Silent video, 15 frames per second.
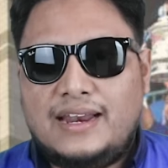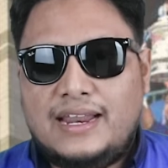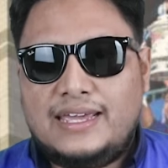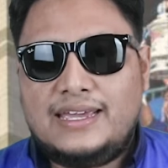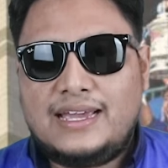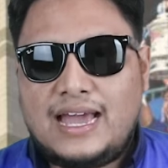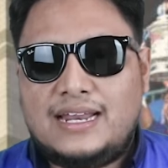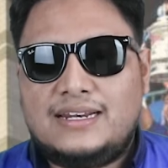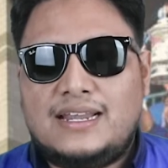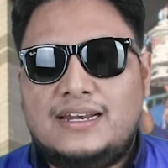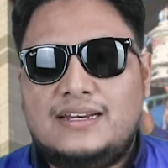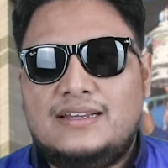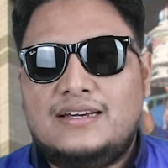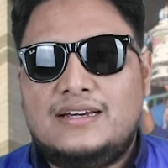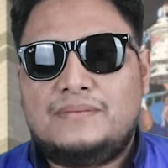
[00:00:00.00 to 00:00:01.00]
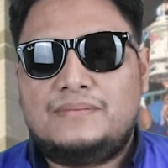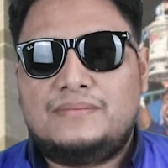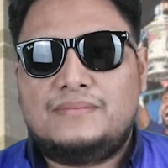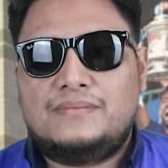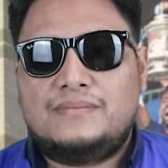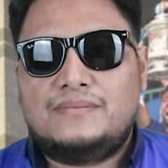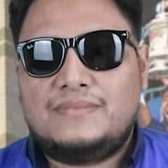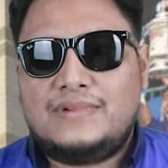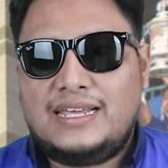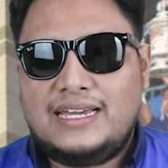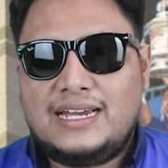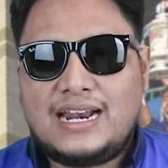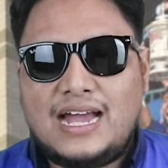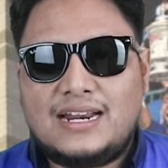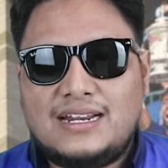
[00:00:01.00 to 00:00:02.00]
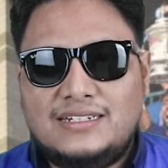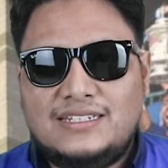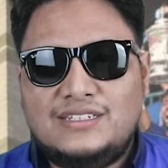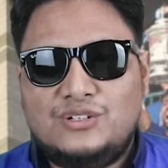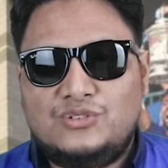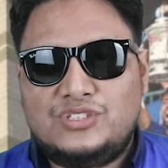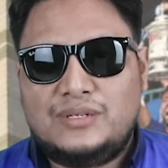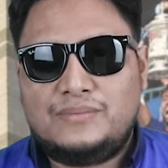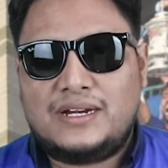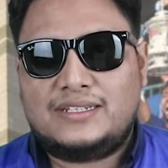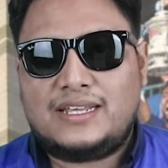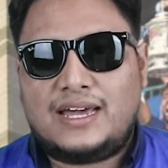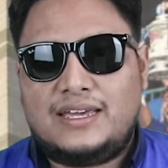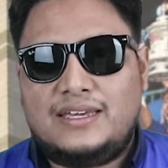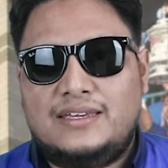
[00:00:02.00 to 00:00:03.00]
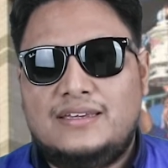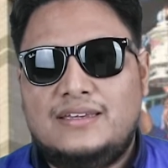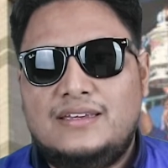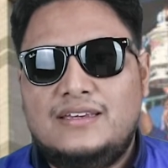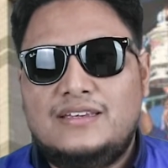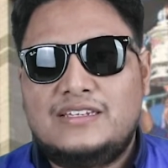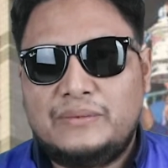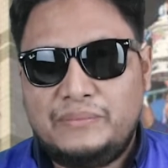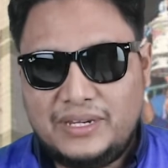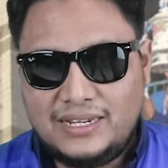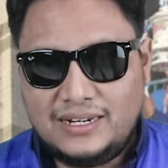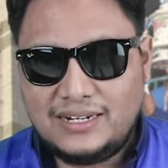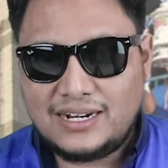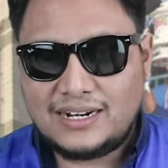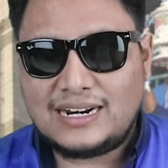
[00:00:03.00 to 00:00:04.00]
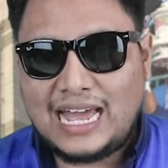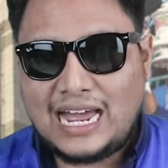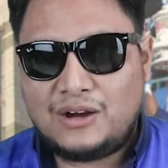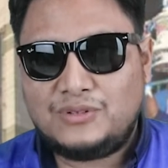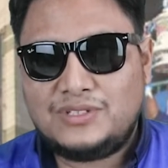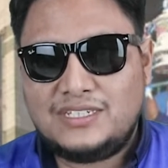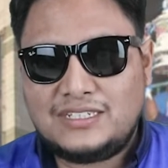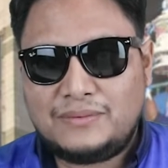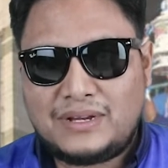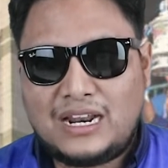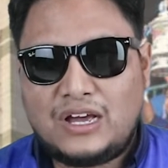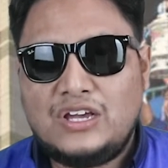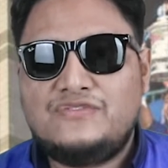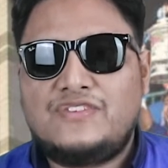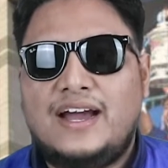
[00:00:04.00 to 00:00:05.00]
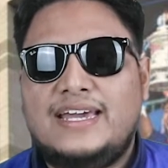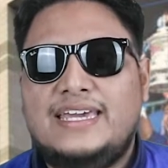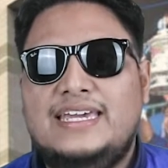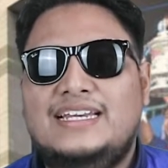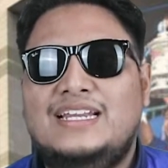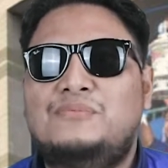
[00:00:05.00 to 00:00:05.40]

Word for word: ในงานนั้นนะครับในครั้งนั้นที่เชลซีมาไทยยังมีเรื่องราวที่จะมาเล่าให้ฟังอีก